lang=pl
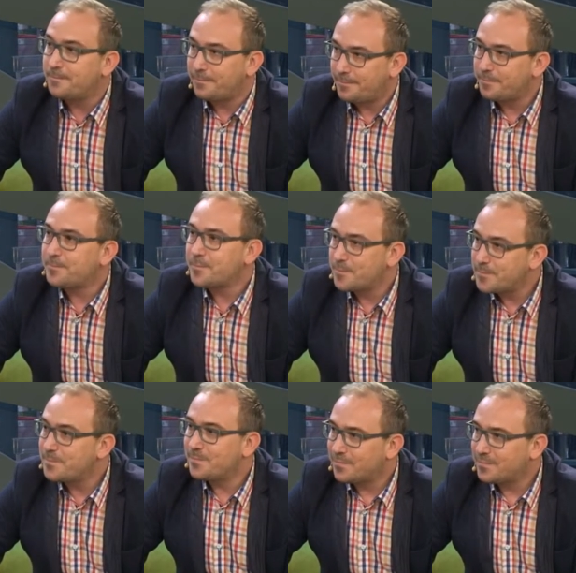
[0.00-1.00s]
się z
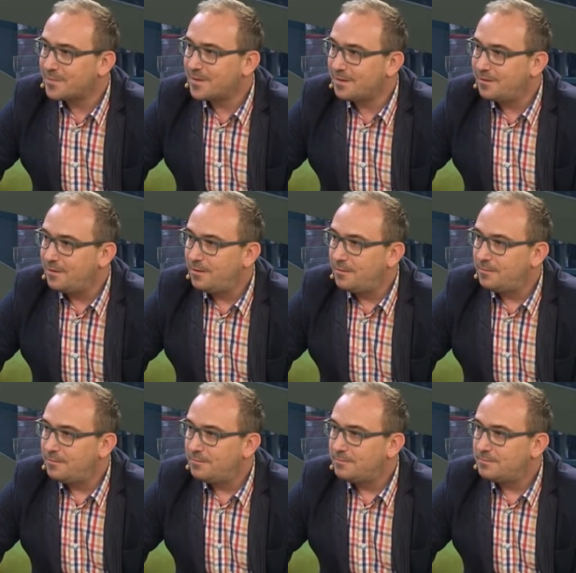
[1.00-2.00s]
czarną magią takie
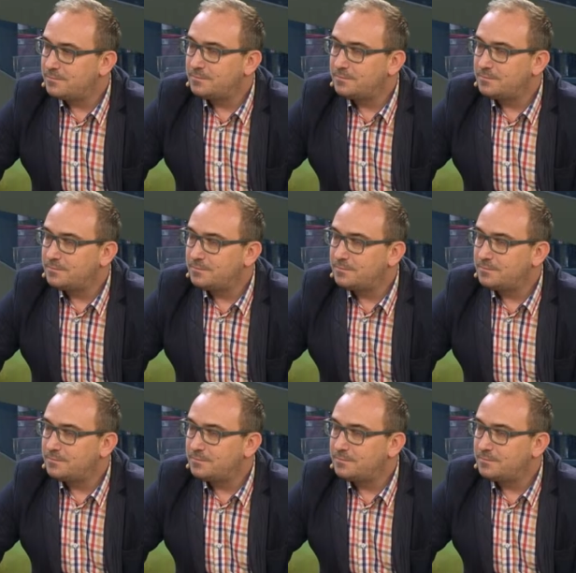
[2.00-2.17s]
lalki.